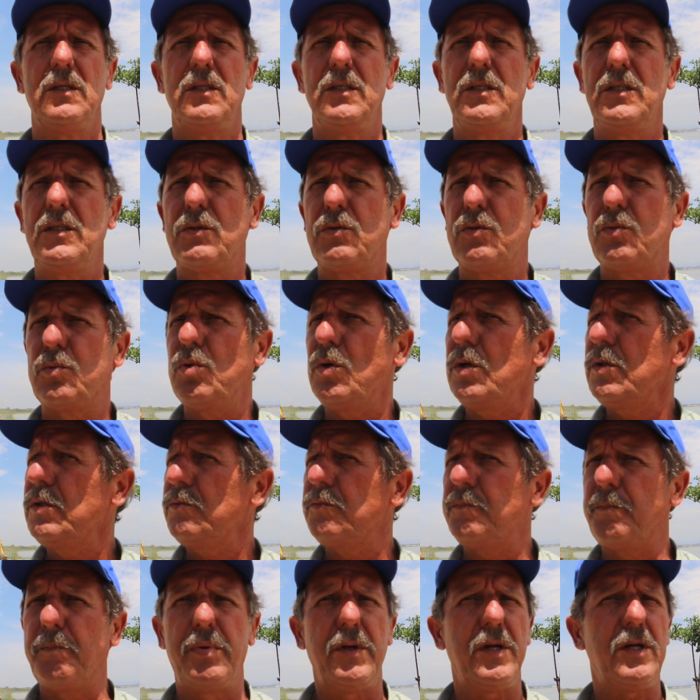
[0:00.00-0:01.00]
e
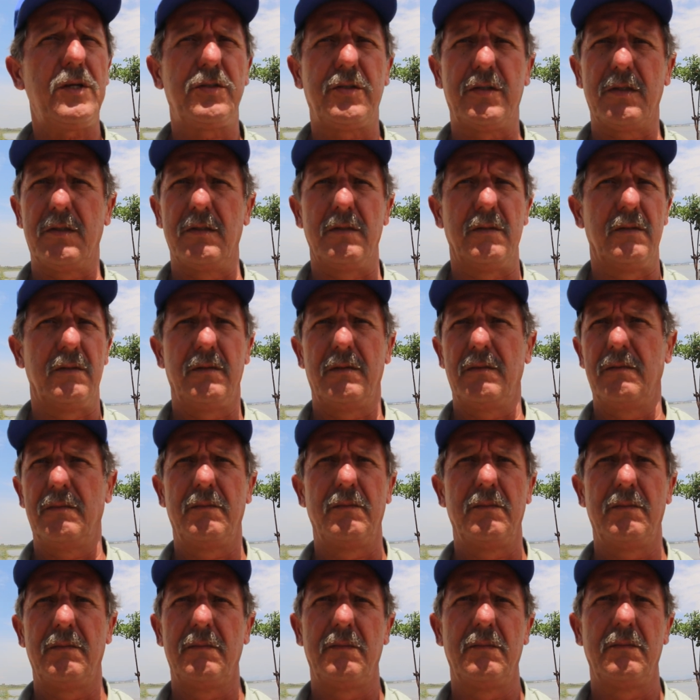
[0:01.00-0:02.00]
todo peixe que,
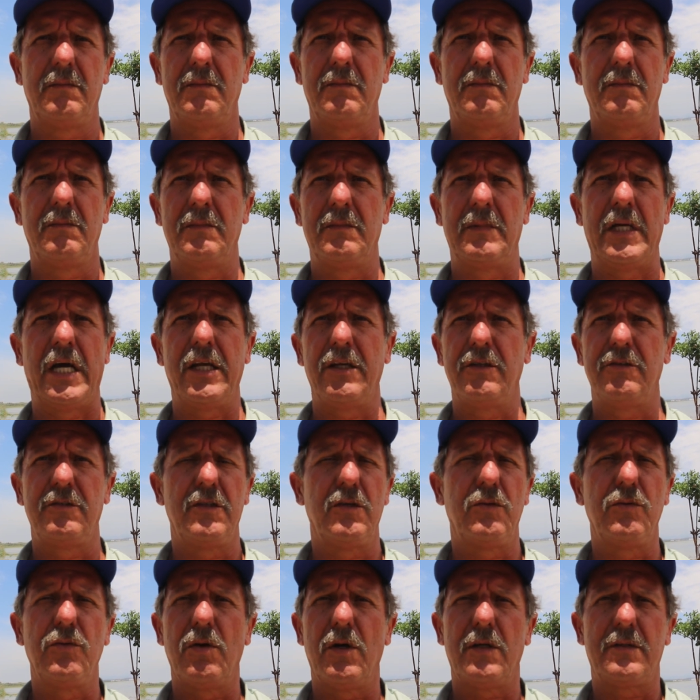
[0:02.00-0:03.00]
da
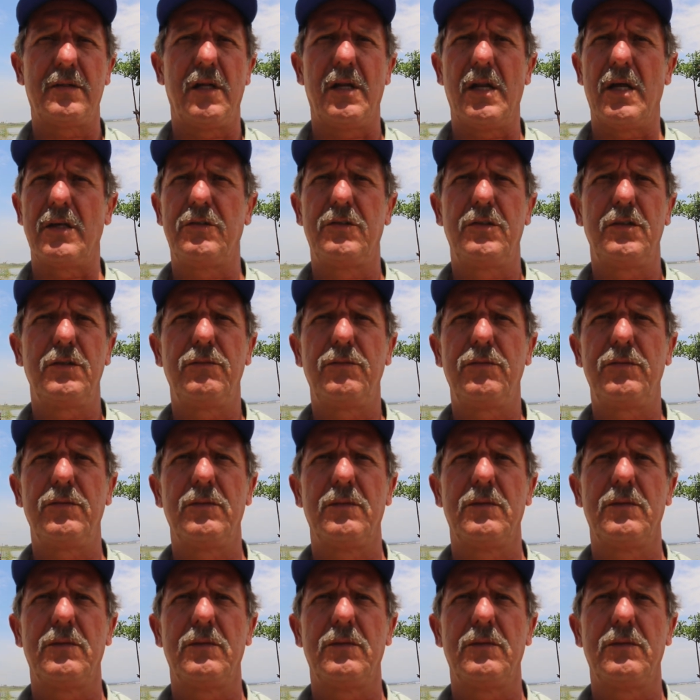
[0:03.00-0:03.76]
região nossa nativa,